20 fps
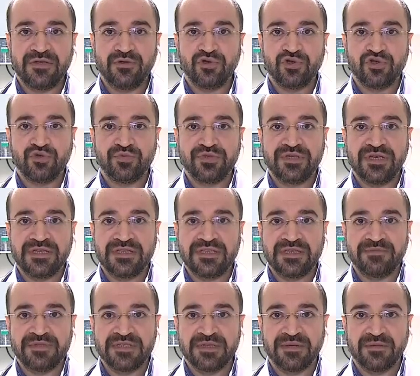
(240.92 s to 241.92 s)
gözümüze
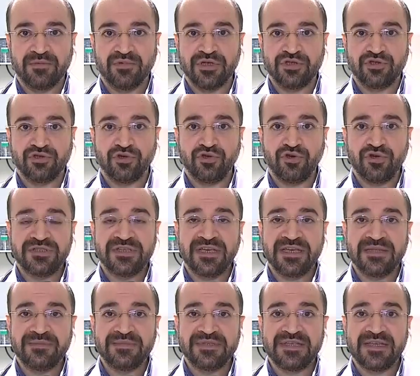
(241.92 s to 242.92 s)
ektiğimiz zaman bulaşıyor. Yoksa
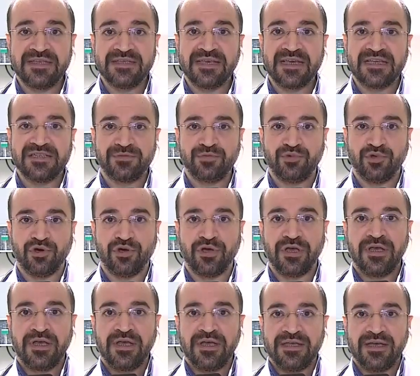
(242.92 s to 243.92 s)
elimizden geçmiyor.
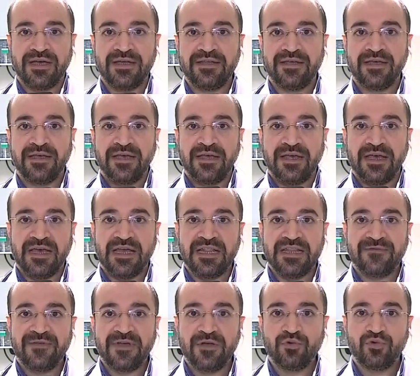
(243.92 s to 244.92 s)
Yani
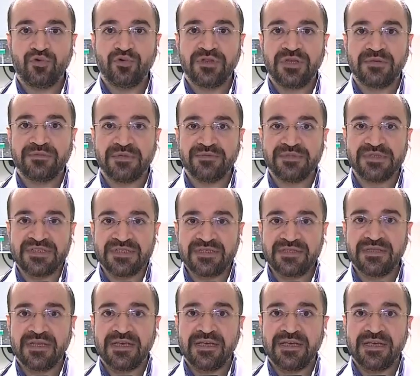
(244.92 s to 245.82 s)
eldiven kullanmamızın